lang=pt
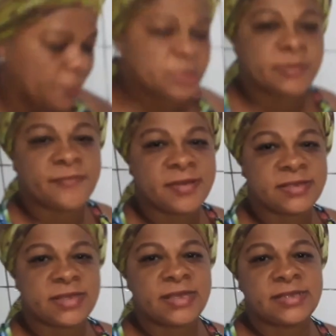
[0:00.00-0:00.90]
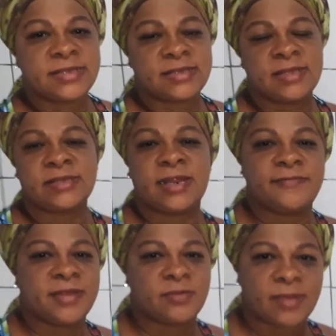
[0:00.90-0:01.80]
pedi pra vocês se
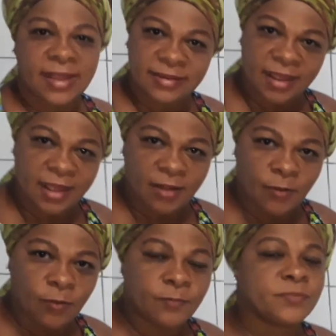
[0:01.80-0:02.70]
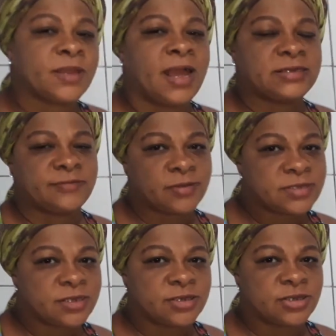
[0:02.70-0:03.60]
inscreverem no canal, ativar o
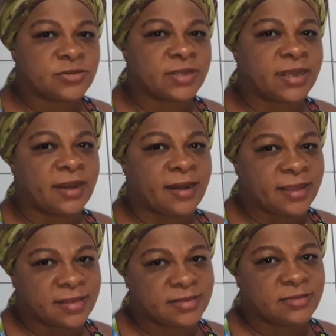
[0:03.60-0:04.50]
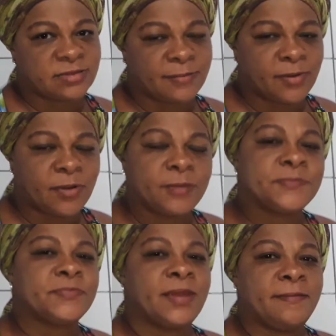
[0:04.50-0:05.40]
sininho e dar aquele likezinho, tá bom?
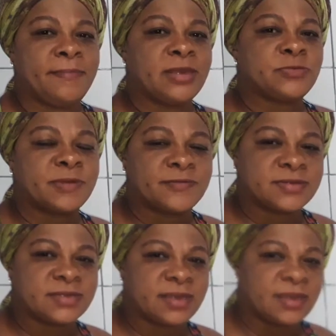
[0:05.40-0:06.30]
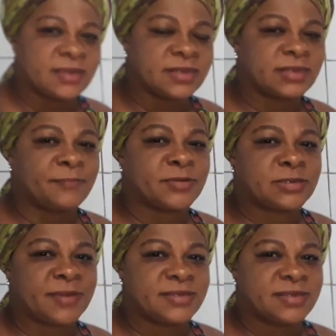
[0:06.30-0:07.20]
Beijo pra vocês e até a
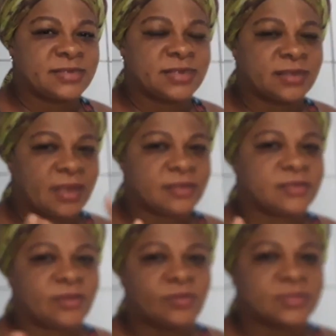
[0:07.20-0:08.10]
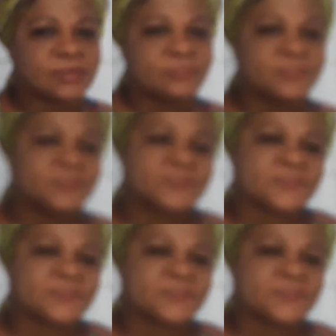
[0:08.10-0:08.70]
próxima receitinha deliciosa.